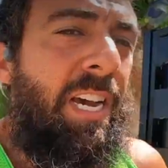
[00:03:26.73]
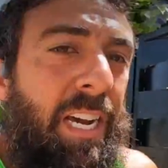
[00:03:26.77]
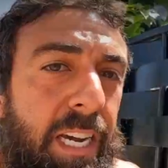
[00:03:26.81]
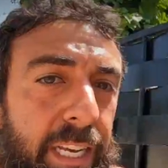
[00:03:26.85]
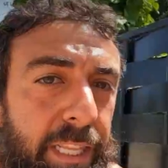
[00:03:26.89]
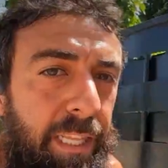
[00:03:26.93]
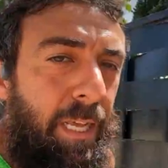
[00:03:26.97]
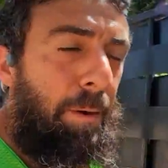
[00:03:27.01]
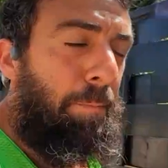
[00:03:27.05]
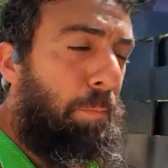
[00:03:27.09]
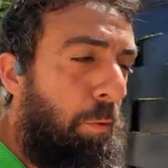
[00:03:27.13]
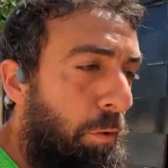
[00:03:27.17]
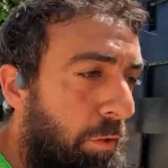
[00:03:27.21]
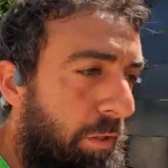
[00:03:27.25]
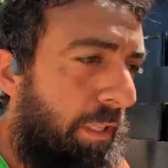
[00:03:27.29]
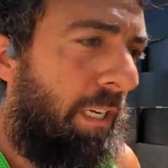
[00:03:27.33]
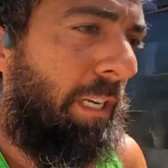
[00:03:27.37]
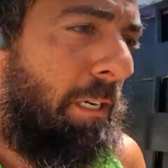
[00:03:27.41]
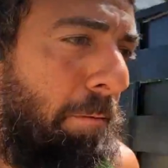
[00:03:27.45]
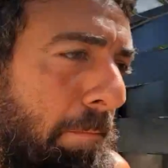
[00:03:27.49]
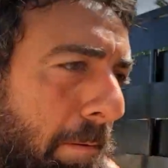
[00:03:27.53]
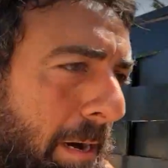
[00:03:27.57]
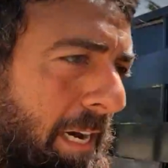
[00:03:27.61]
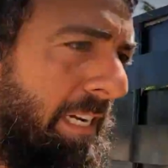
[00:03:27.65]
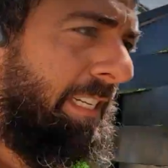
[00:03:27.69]
en
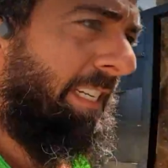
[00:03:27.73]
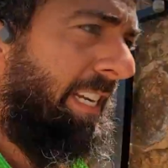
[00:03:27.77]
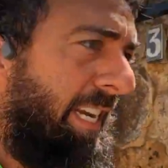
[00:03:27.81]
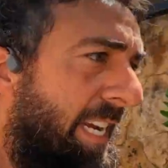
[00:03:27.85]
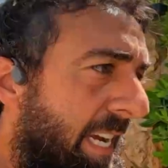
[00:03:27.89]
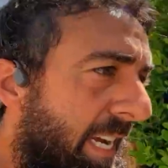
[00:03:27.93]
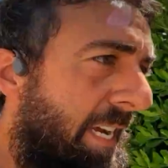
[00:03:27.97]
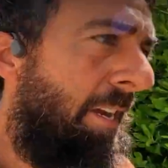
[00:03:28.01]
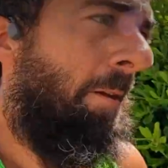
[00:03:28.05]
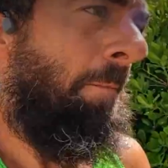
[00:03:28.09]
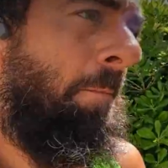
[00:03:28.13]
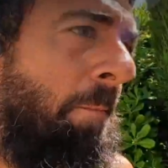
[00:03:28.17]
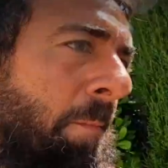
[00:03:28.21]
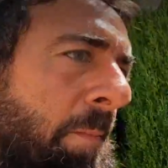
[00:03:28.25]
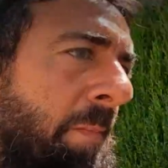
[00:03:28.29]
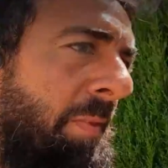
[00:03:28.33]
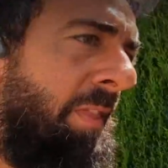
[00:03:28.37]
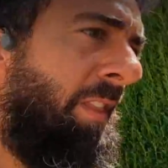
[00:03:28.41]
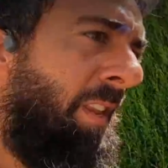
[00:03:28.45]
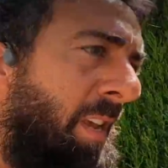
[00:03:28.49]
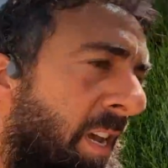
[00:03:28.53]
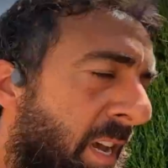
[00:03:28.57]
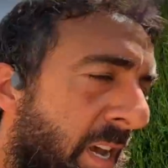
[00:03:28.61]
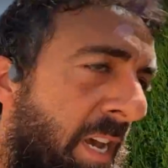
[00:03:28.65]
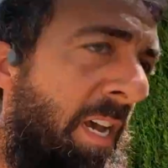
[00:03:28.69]
Deportes Base,
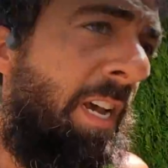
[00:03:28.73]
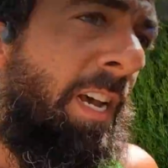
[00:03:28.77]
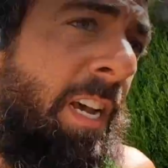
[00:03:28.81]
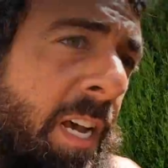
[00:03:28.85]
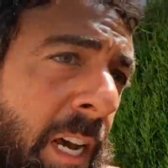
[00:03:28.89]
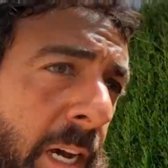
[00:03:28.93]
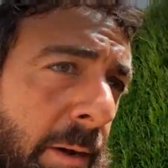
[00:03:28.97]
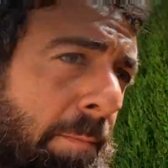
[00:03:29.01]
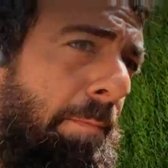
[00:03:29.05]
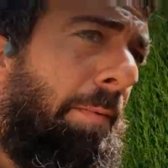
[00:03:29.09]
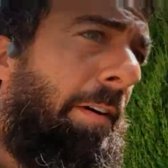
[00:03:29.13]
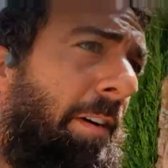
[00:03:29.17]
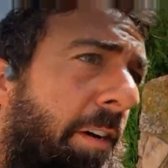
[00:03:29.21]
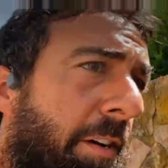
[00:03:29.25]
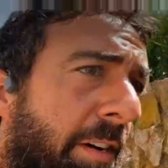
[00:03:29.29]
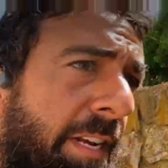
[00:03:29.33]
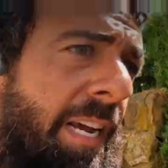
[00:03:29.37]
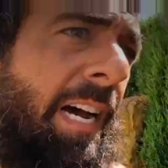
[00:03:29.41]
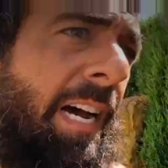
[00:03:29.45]
pero